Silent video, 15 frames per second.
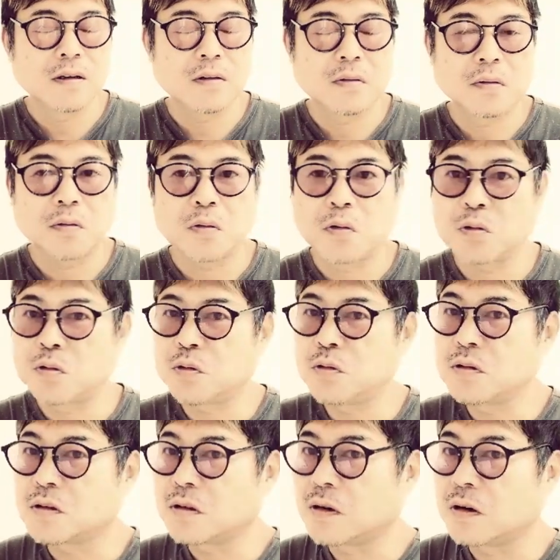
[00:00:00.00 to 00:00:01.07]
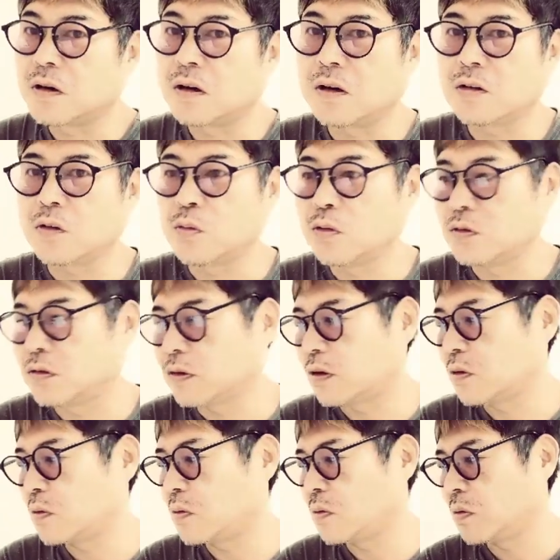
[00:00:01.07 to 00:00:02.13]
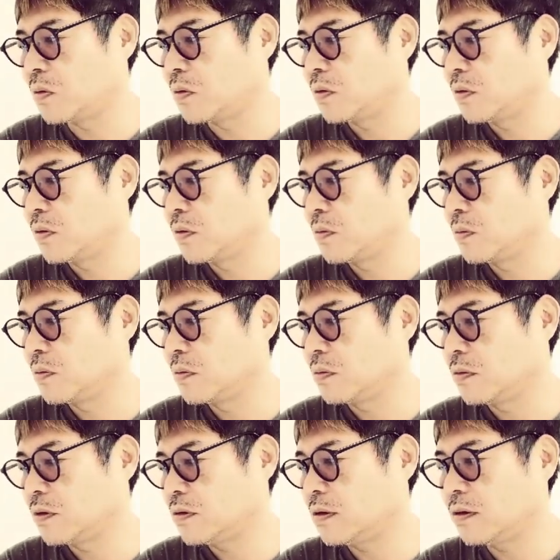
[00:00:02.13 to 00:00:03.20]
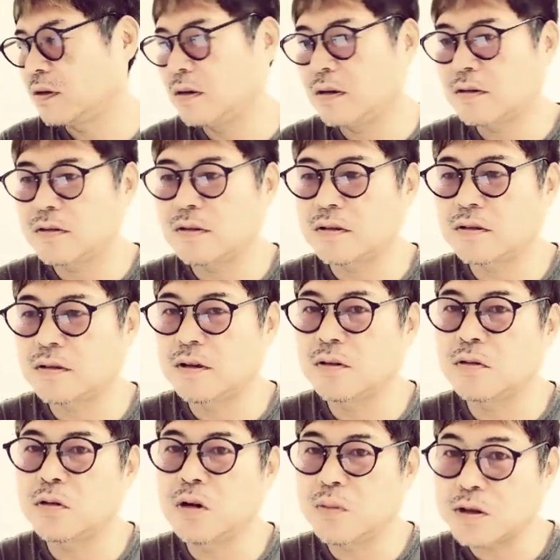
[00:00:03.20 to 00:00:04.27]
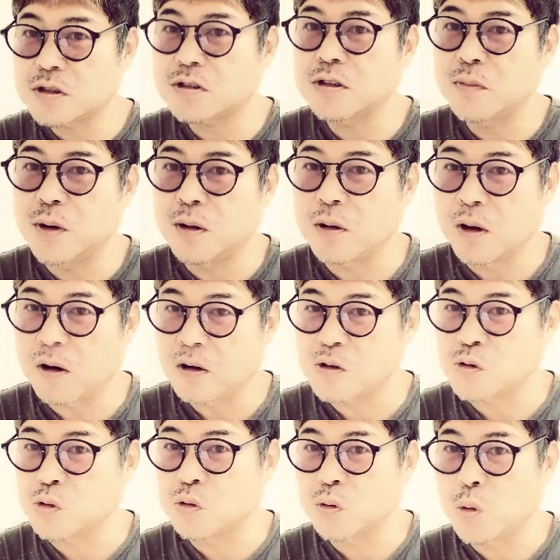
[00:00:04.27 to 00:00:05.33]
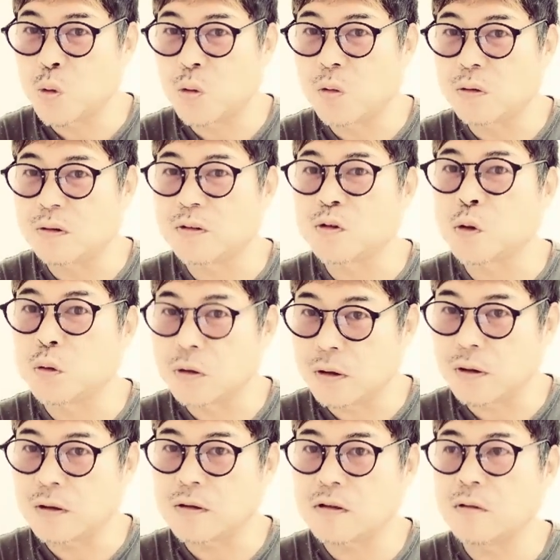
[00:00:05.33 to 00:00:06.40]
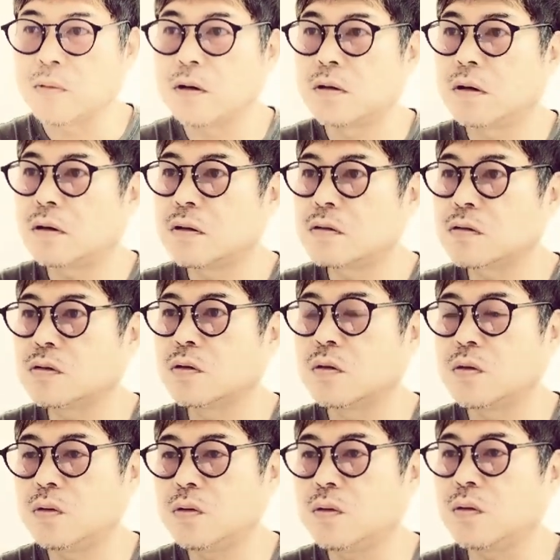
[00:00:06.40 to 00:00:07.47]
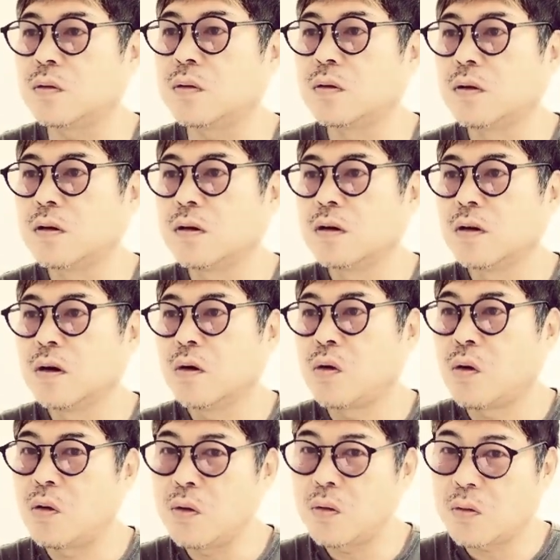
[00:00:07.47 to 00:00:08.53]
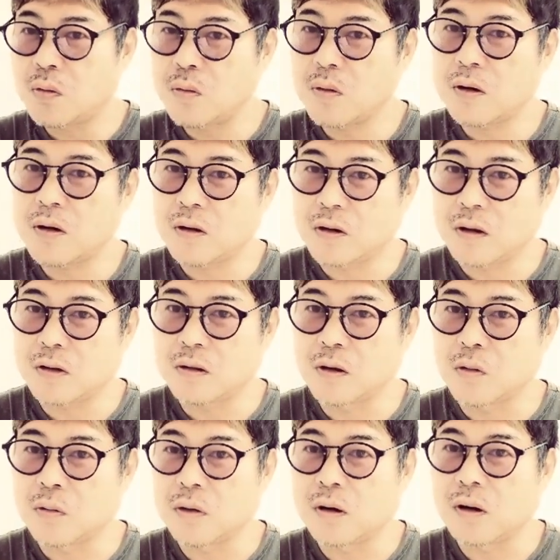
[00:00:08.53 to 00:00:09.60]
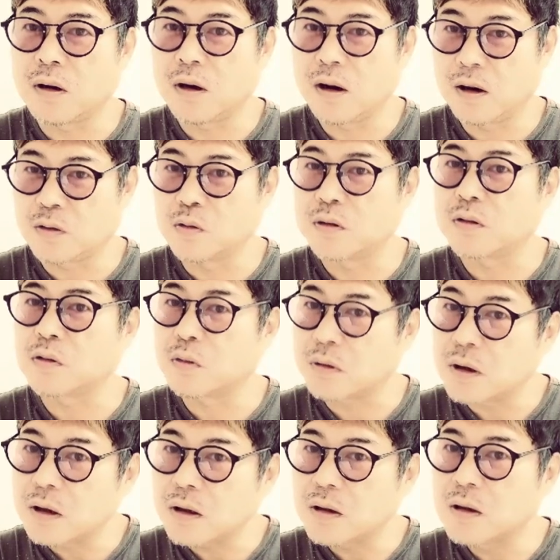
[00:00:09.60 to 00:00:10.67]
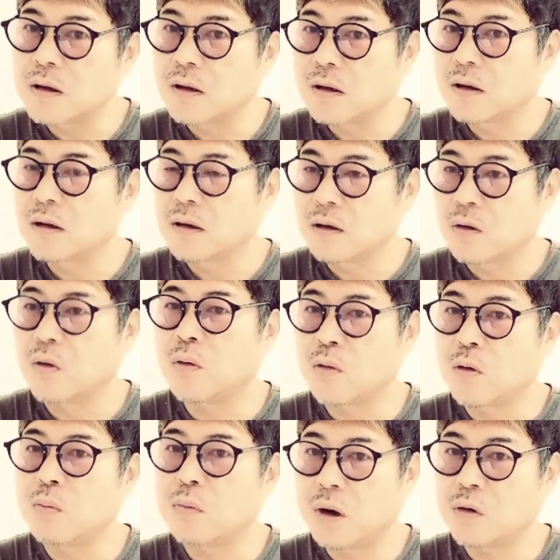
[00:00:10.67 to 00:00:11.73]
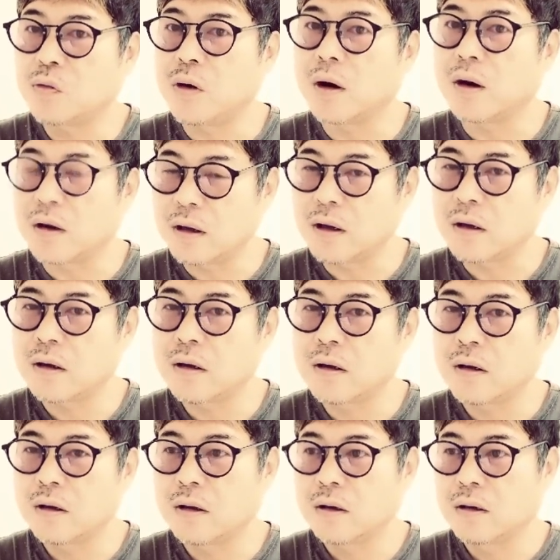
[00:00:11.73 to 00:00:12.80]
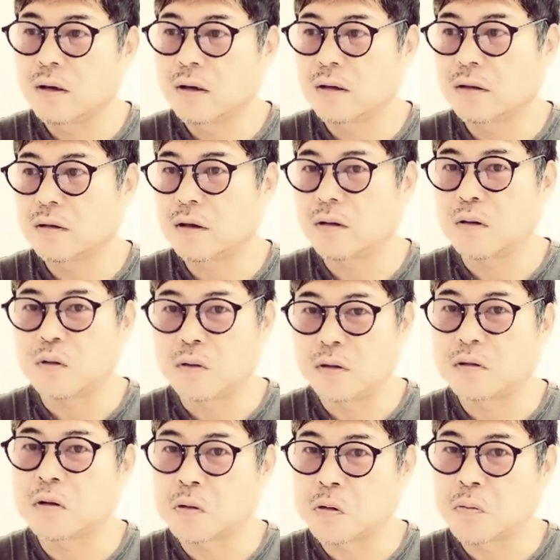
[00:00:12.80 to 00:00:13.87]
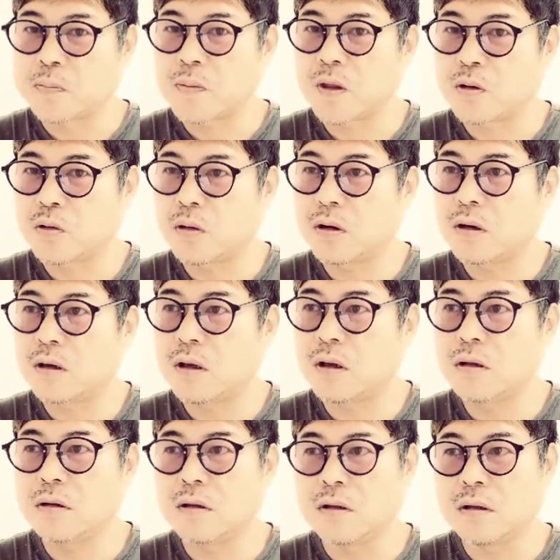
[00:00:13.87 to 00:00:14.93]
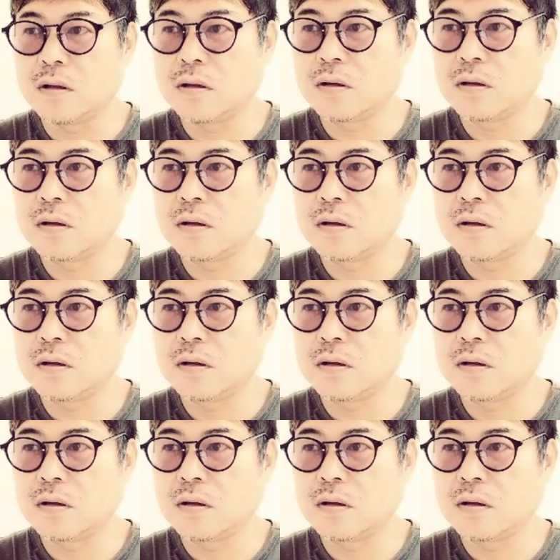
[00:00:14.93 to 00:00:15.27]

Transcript: あの、ご存知かなと思うんですけど、まあ、倉田康明さんといえば G メン75ですよね。G メン75の香港空手ってのがあるんですよね。香港マフィアがね、出てくるんですけど、それが年に